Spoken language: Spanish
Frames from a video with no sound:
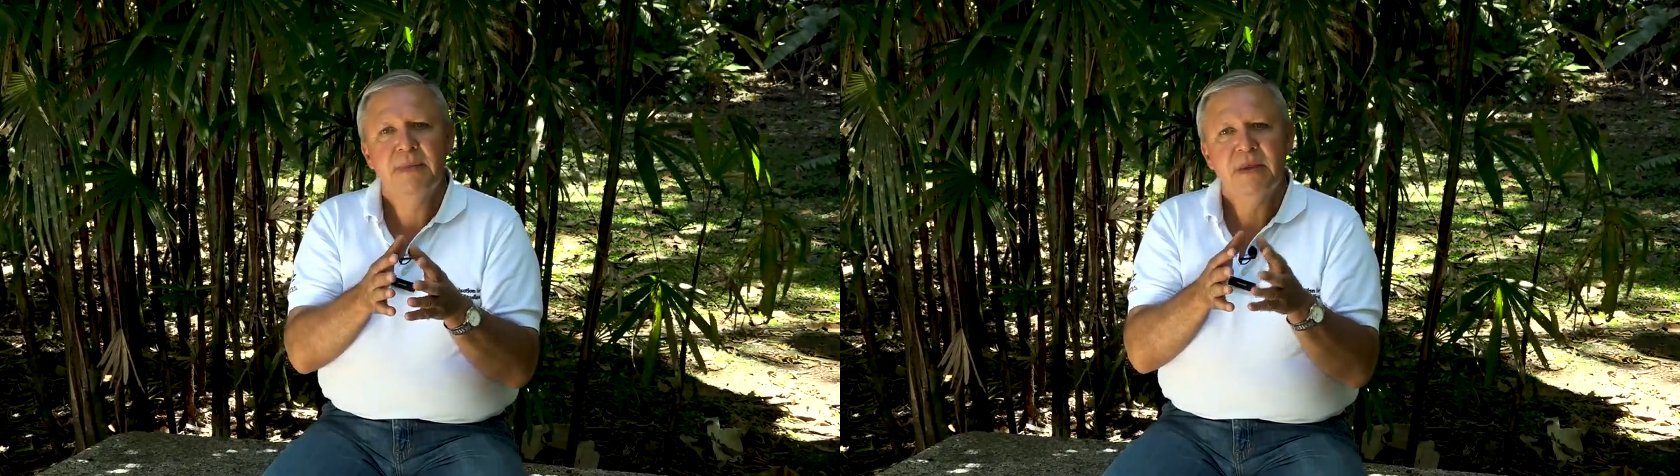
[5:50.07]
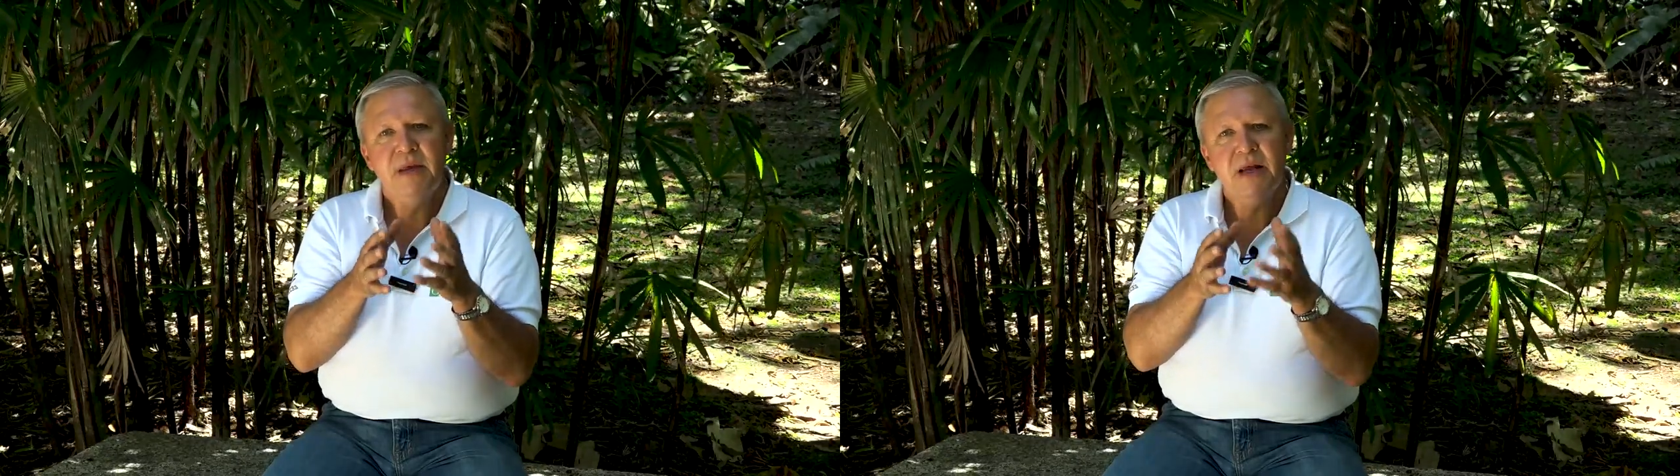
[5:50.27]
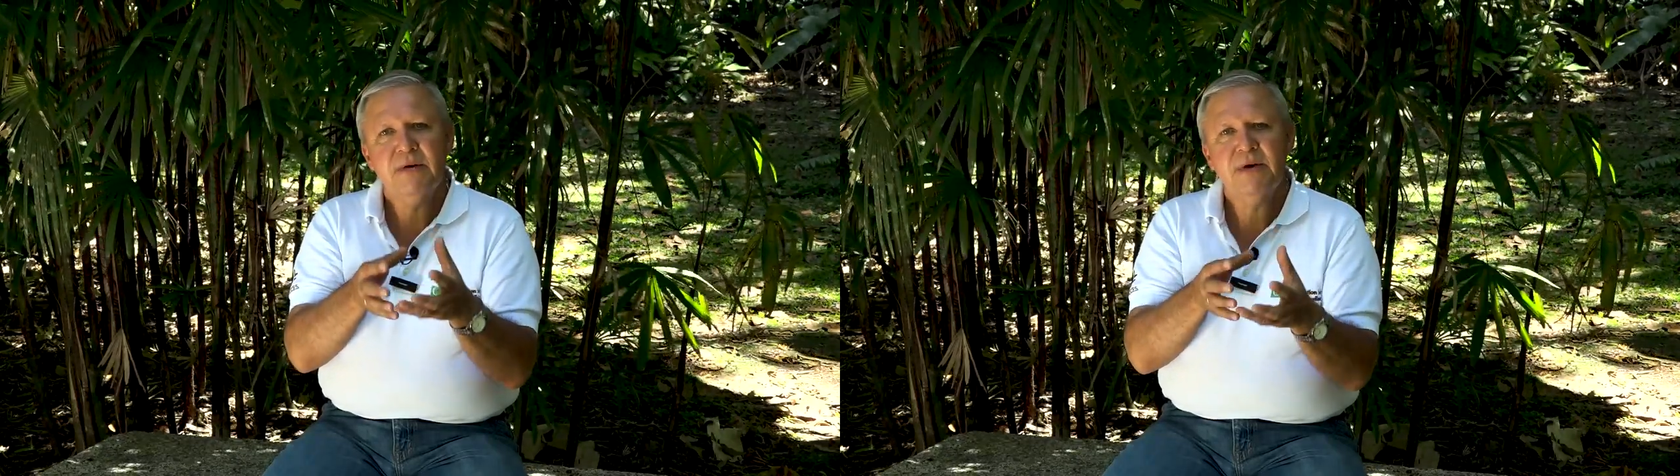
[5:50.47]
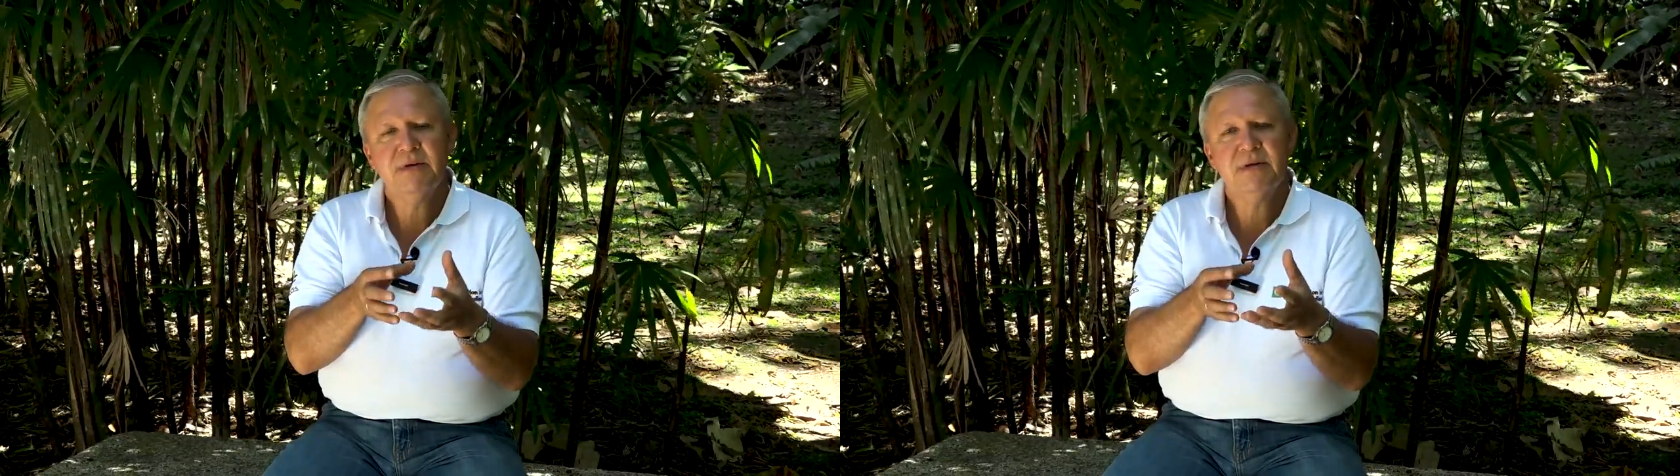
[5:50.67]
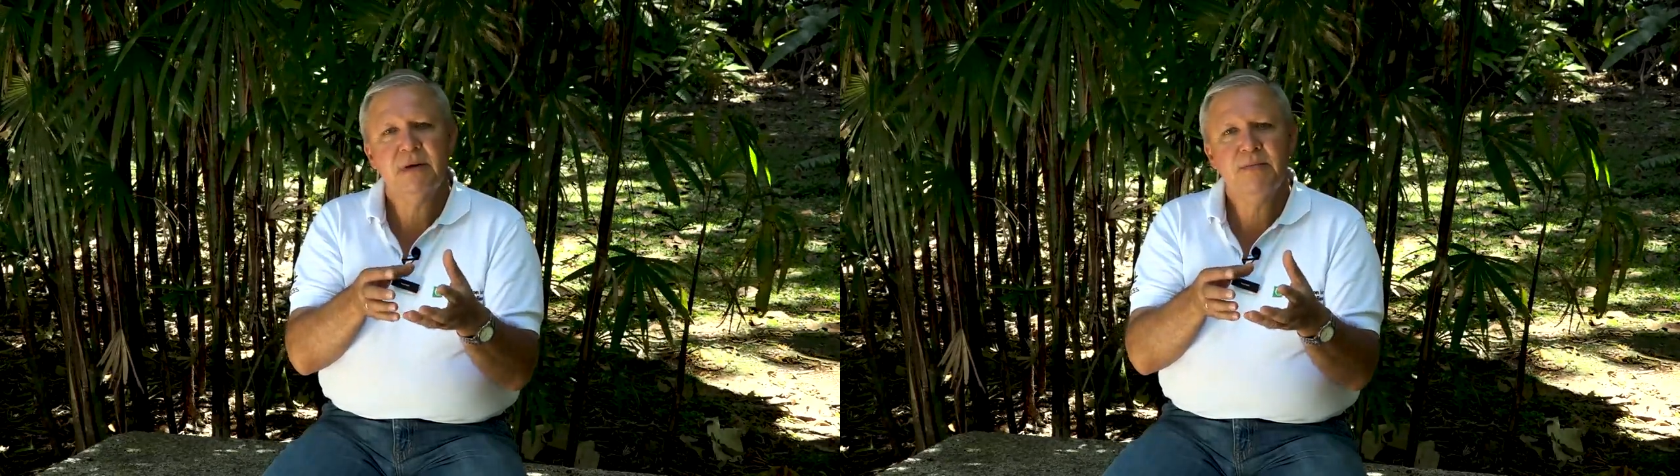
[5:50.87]
y a la vez
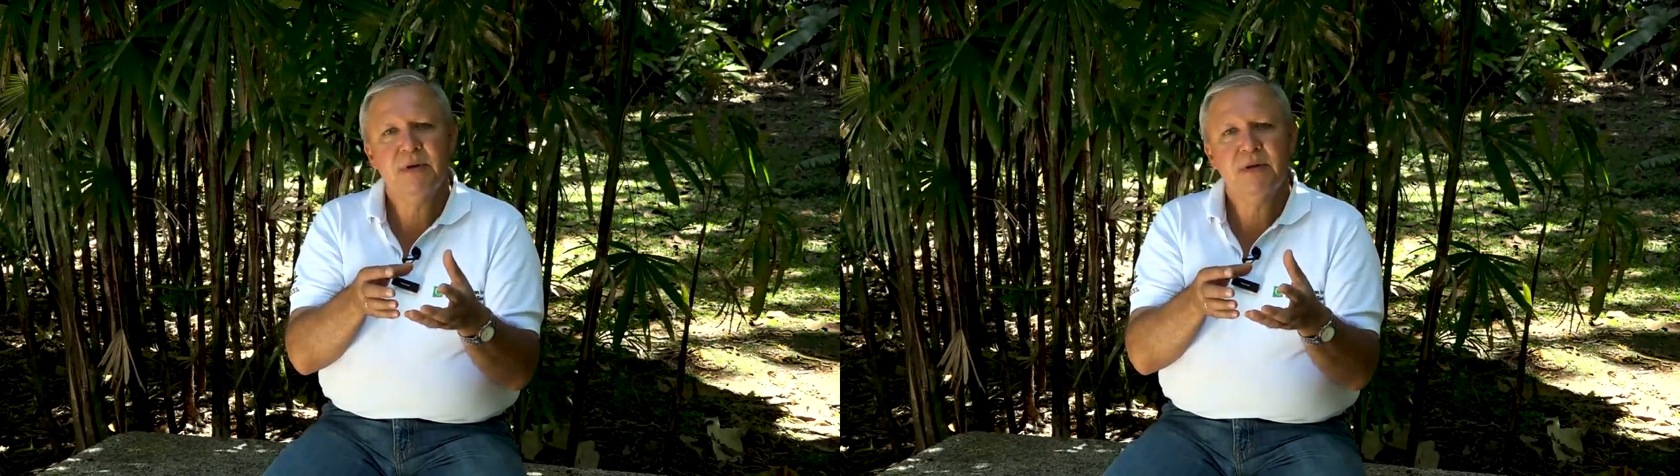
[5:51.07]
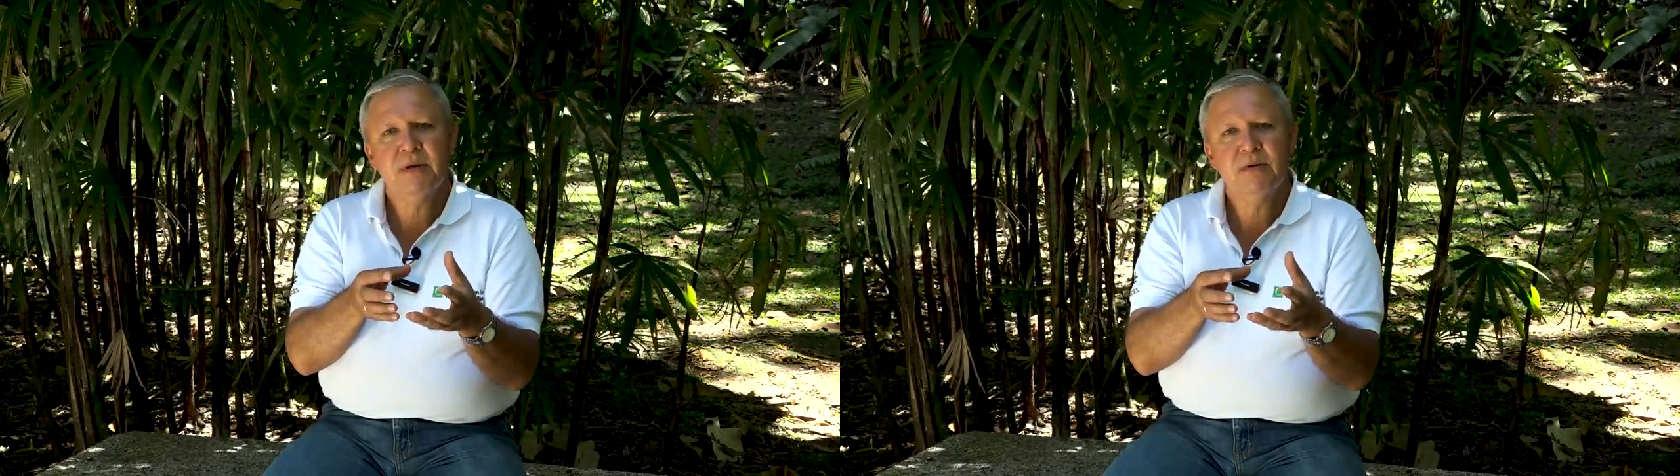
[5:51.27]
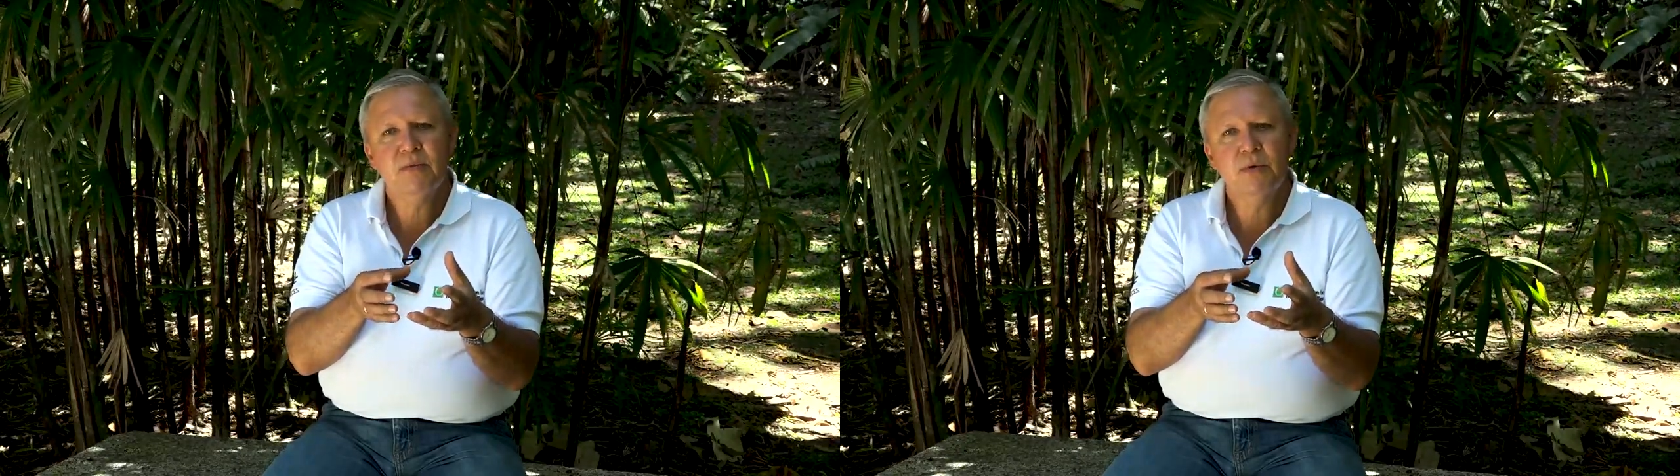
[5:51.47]
se está perdiendo